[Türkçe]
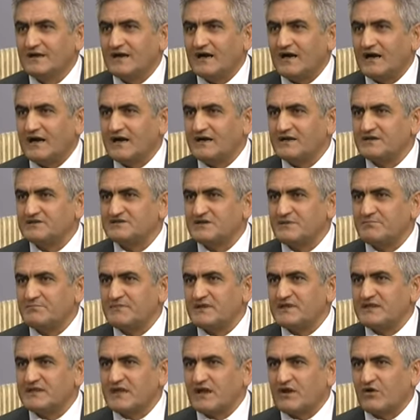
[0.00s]
Ayrıca
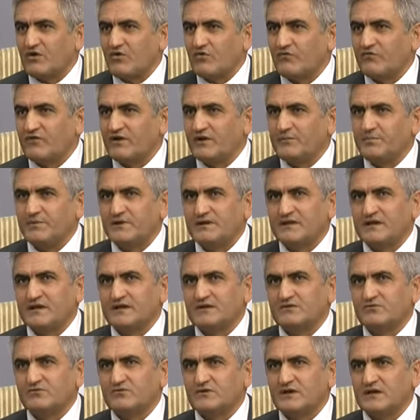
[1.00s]
Mindanao,
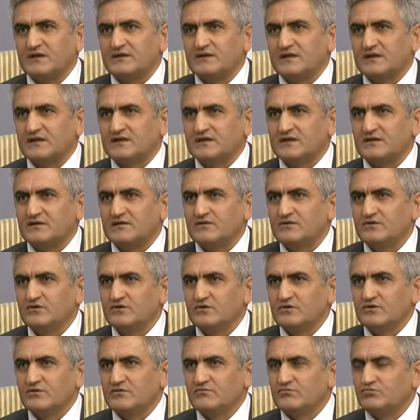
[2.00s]
Filipinlerin güneyindeki
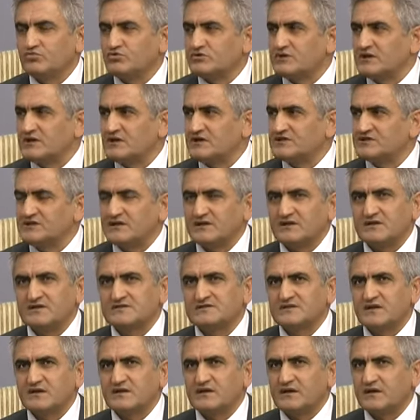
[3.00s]
burada yaşayan
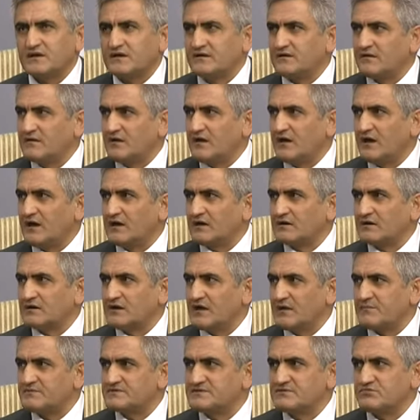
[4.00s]
insanların, halkın
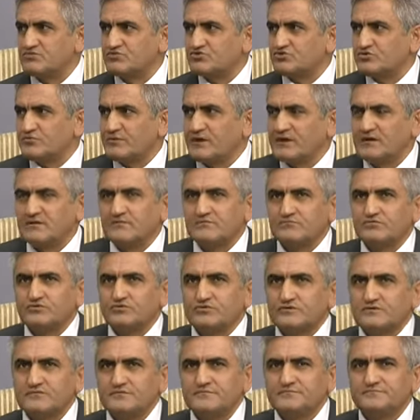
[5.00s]
hepsi Müslüman.
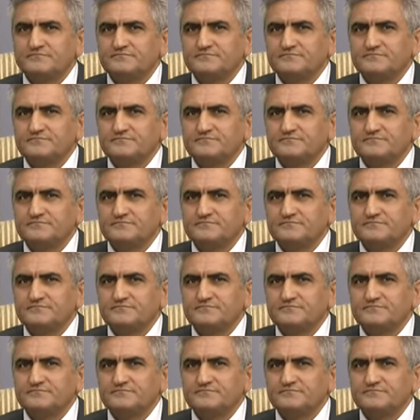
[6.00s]
Buyurun.